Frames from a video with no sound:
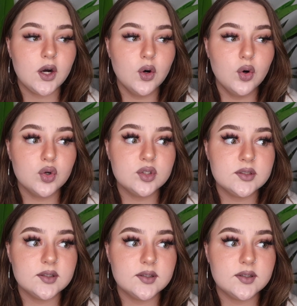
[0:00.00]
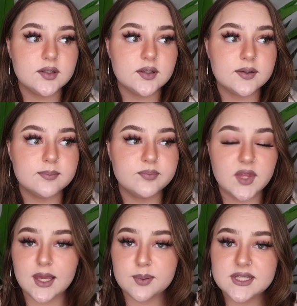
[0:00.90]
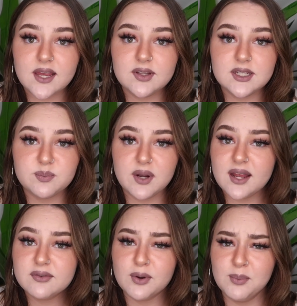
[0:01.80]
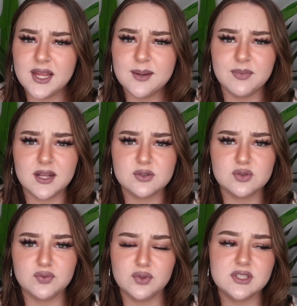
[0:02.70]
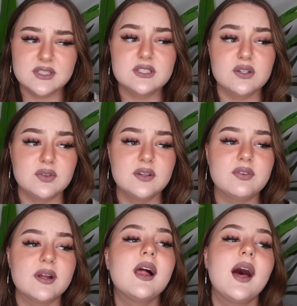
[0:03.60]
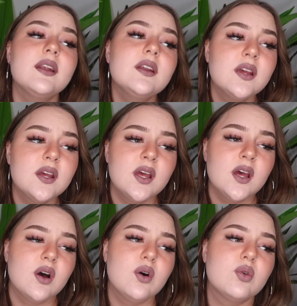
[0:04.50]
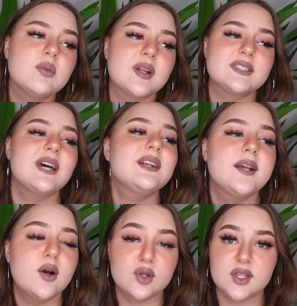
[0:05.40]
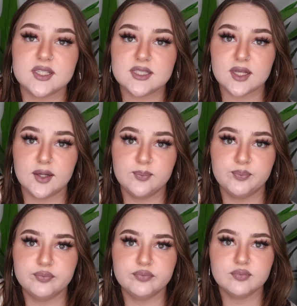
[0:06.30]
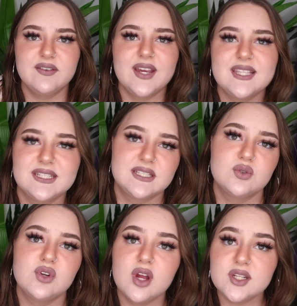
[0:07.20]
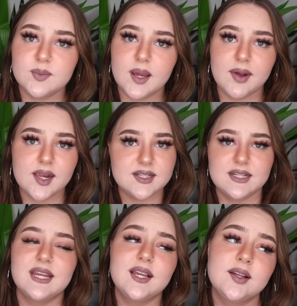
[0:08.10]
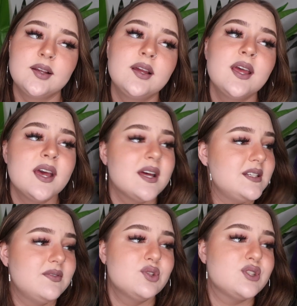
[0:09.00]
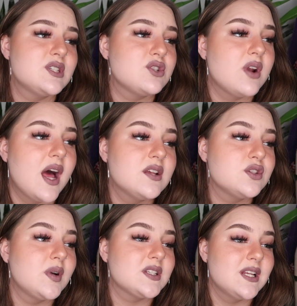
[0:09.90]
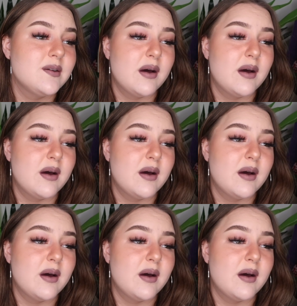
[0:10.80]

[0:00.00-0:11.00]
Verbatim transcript: Und ähm, ich habe sehr wenig Plan vom Leben, also so fühlt es sich auf jeden Fall an. Und man sagt ja auch, dass, ähm, weiß nicht, so Leute in meinem Alter denken, die wüssten schon alles über das Leben.